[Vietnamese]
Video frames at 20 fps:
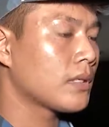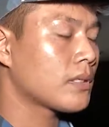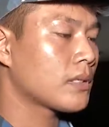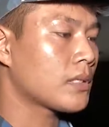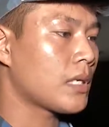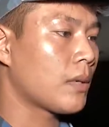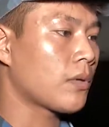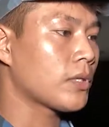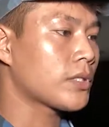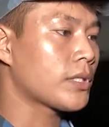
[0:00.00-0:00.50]

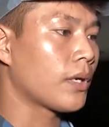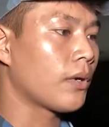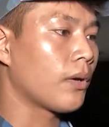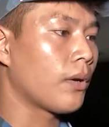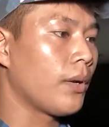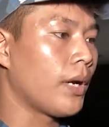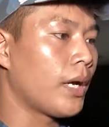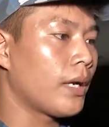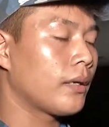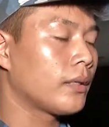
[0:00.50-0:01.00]
trong quá trình
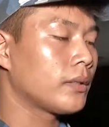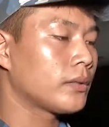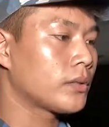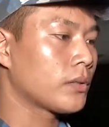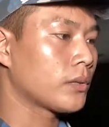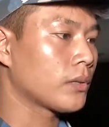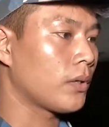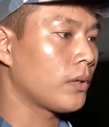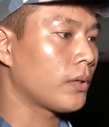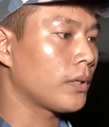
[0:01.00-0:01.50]
huấn luyện
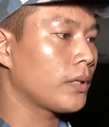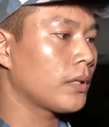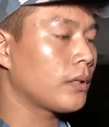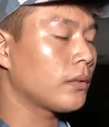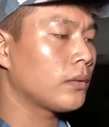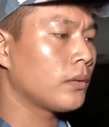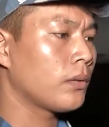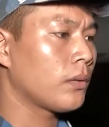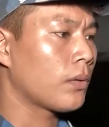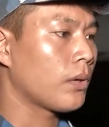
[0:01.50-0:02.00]
chúng tôi
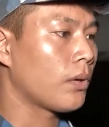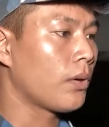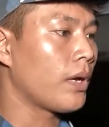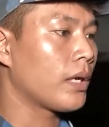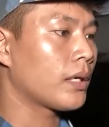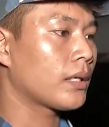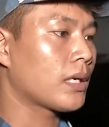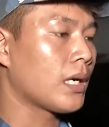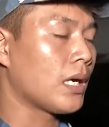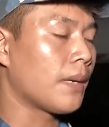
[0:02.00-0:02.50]
huấn
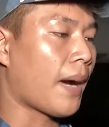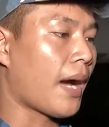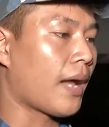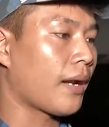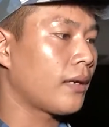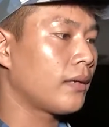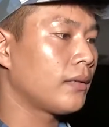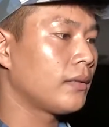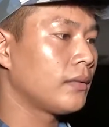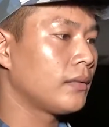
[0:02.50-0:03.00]
luyện cơ
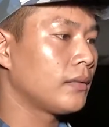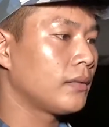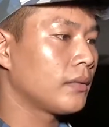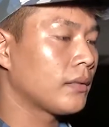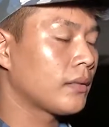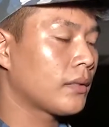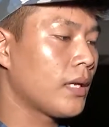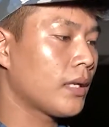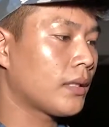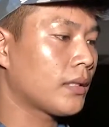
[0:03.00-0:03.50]
bản
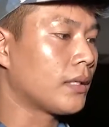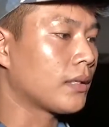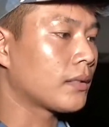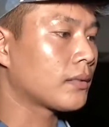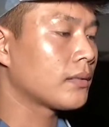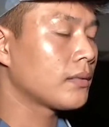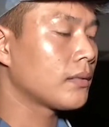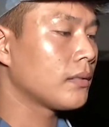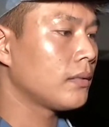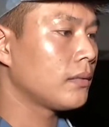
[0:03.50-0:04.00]
thiết thực
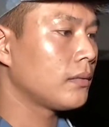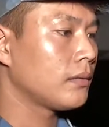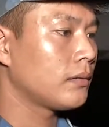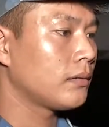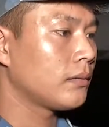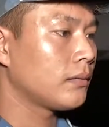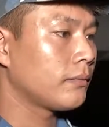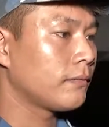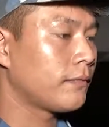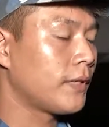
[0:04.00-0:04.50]

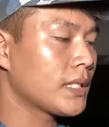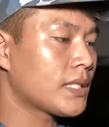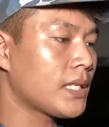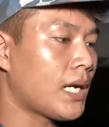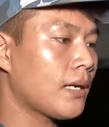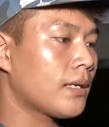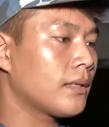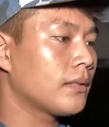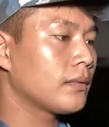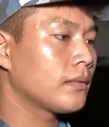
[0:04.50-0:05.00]
vững
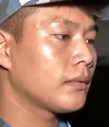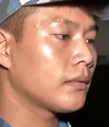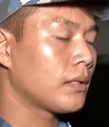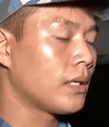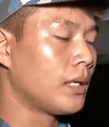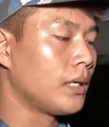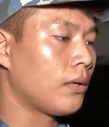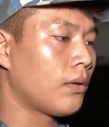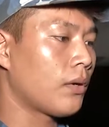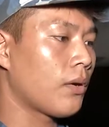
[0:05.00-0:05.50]
chắc
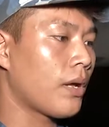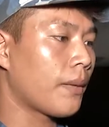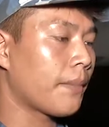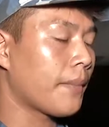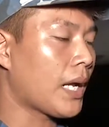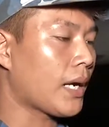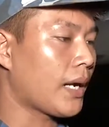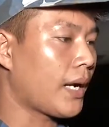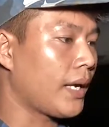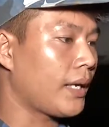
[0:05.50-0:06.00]
từ huấn luyện
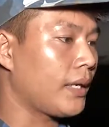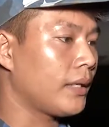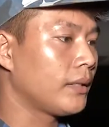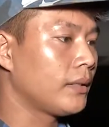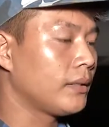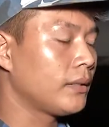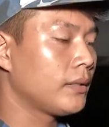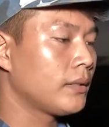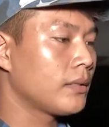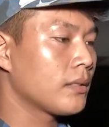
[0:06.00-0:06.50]
ban ngày
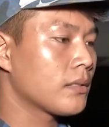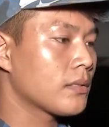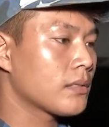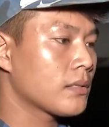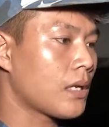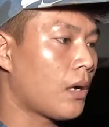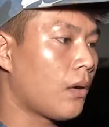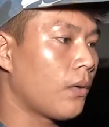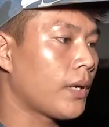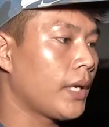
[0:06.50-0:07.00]

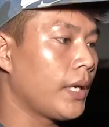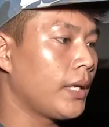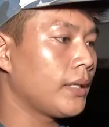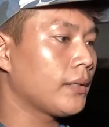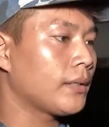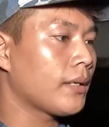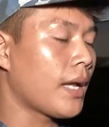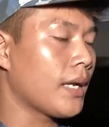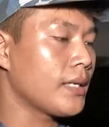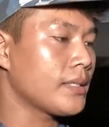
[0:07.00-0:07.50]
sau
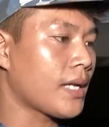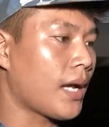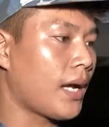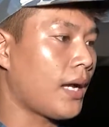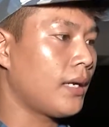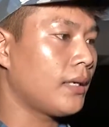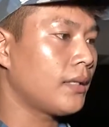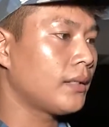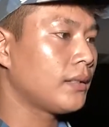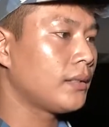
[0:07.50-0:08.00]
khi đánh
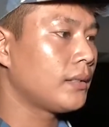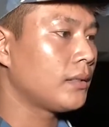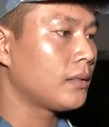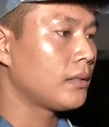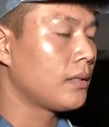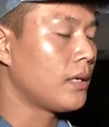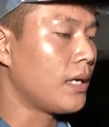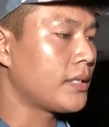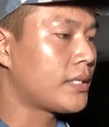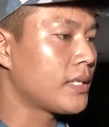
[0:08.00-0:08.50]
giá
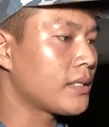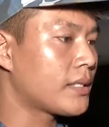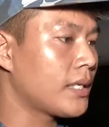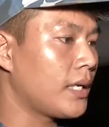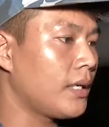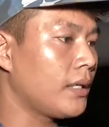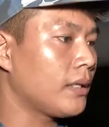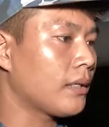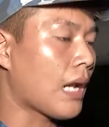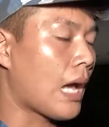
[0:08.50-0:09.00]
người chiến sĩ
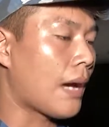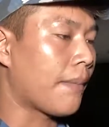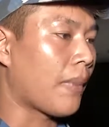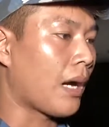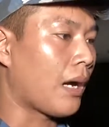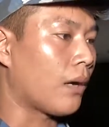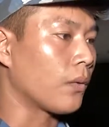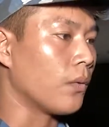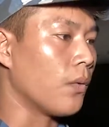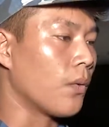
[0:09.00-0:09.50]
đảm
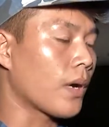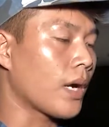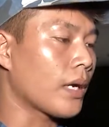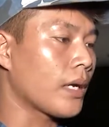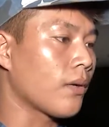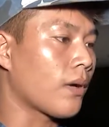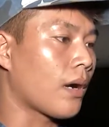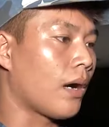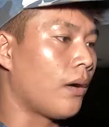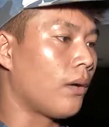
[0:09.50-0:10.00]
bảo đủ các
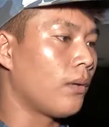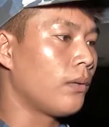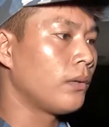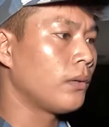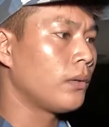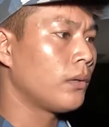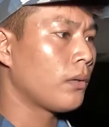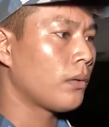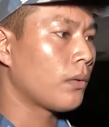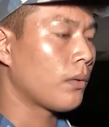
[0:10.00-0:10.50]
yêu cầu
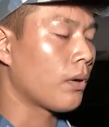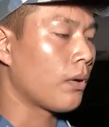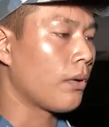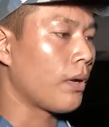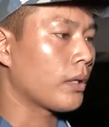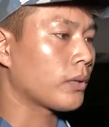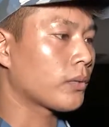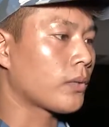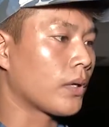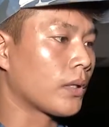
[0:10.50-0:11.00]
huấn
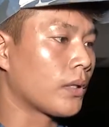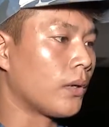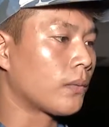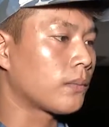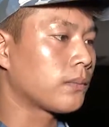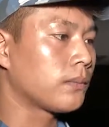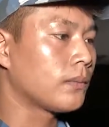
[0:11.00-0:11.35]
luyện thuần thục,